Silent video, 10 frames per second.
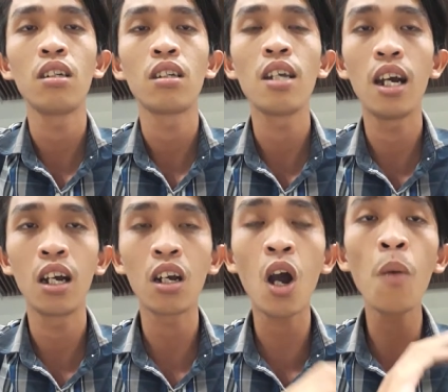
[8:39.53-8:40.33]

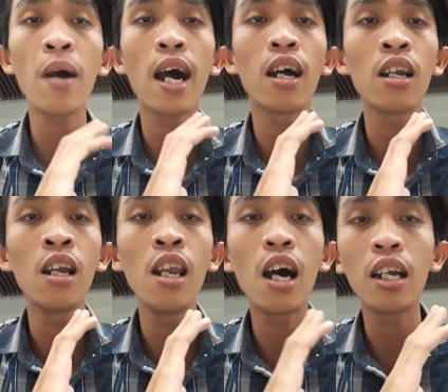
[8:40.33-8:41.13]
đừng có mà
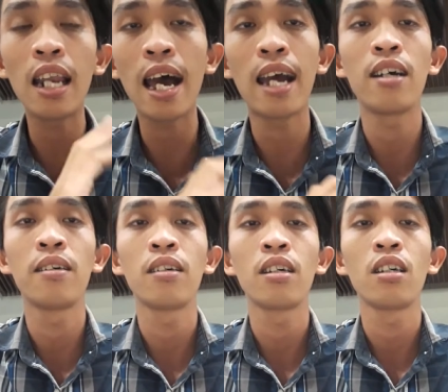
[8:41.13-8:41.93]
lơ là
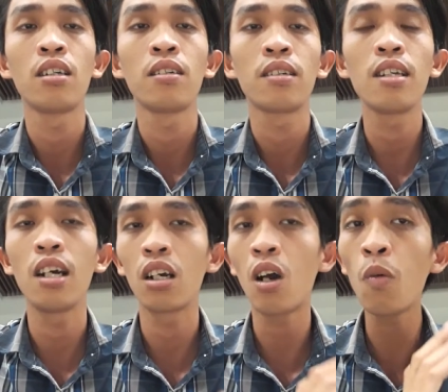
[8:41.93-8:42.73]

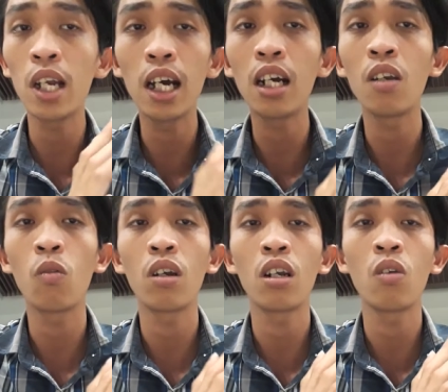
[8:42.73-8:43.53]
đừng có mà lơ
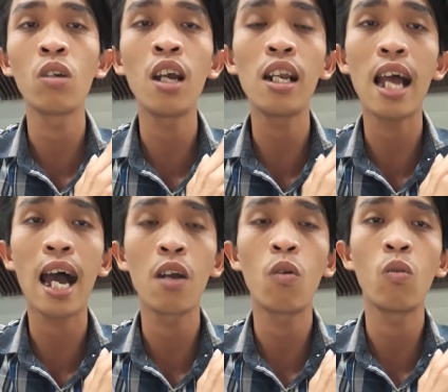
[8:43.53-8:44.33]
lơ
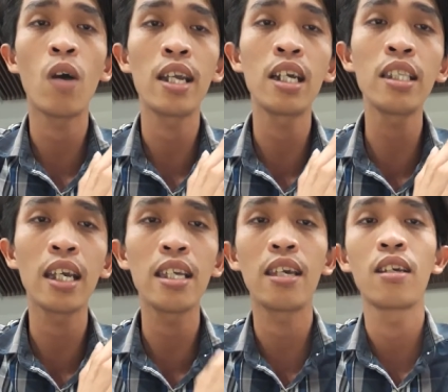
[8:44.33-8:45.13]
là và những
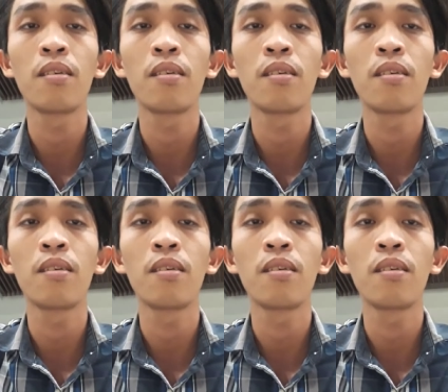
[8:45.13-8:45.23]
chuyện gì